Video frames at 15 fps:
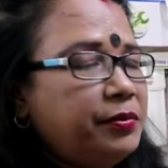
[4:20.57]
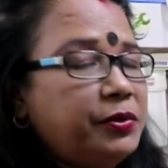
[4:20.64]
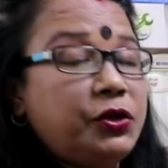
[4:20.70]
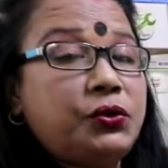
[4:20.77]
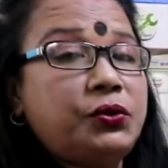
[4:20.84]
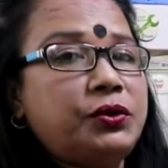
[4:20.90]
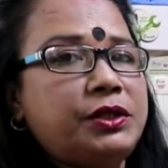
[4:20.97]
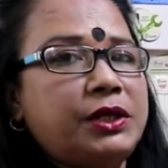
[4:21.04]

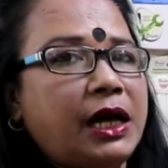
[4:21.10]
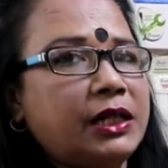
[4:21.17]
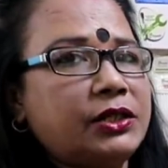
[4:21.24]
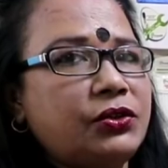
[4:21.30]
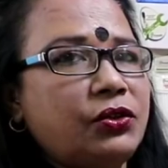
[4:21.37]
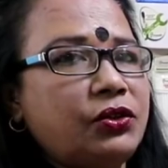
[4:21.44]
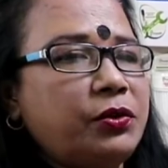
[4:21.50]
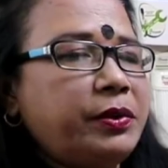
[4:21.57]
ভীষণ ঝাঁজ
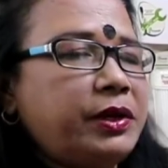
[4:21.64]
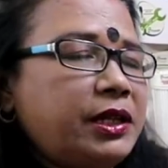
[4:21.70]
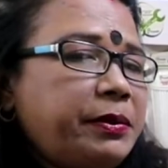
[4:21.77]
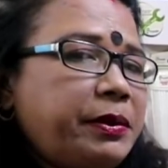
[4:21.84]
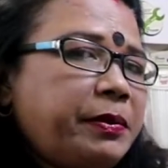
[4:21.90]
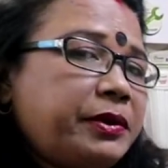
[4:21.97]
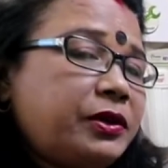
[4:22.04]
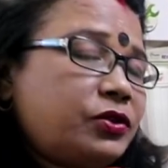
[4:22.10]
গন্ধ বেরিয়ে
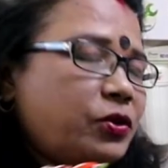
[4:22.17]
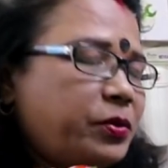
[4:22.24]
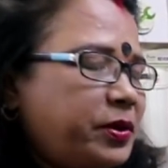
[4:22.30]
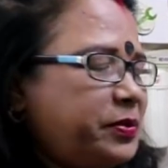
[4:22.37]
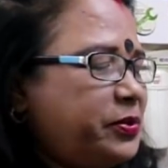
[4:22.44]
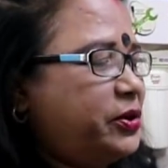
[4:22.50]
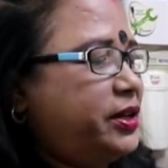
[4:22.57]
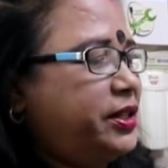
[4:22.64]
যাবে আমাকে সবাই
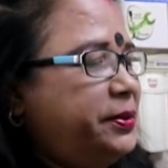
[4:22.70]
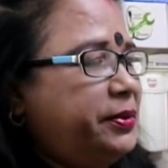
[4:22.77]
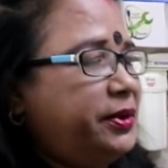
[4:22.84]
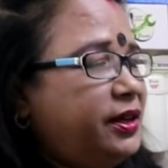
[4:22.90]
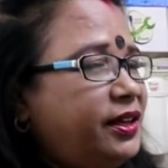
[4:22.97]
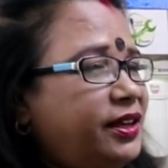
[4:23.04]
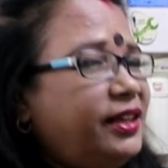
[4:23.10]
বকা দেবে